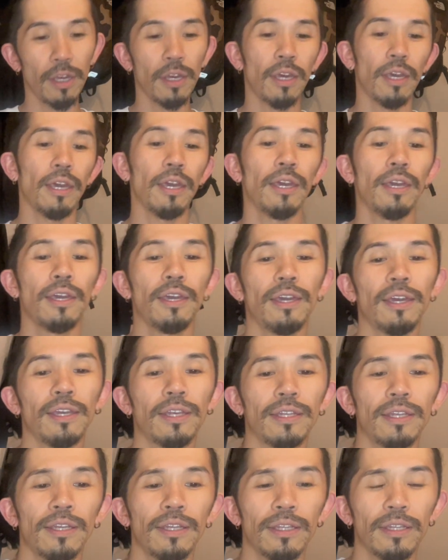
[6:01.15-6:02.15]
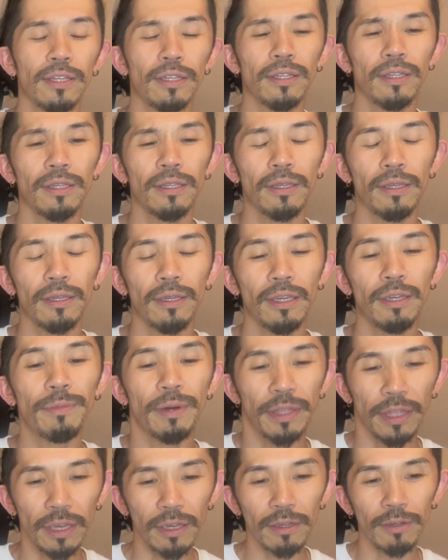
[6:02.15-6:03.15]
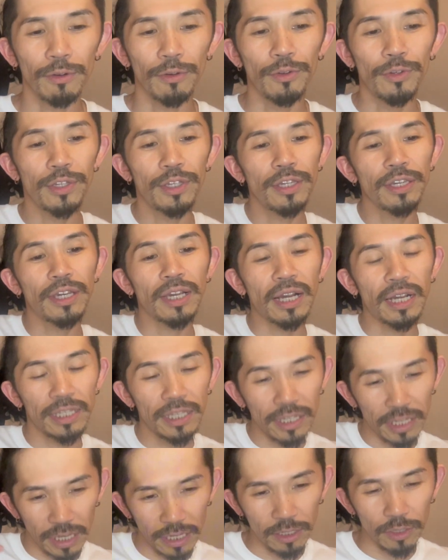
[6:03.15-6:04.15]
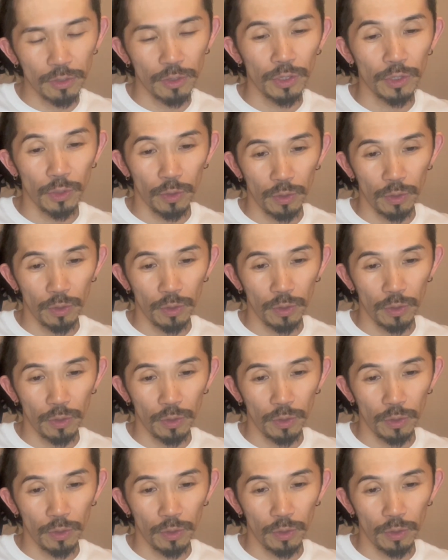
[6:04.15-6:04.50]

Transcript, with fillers: えー、今ね、藤井風さんっていう人、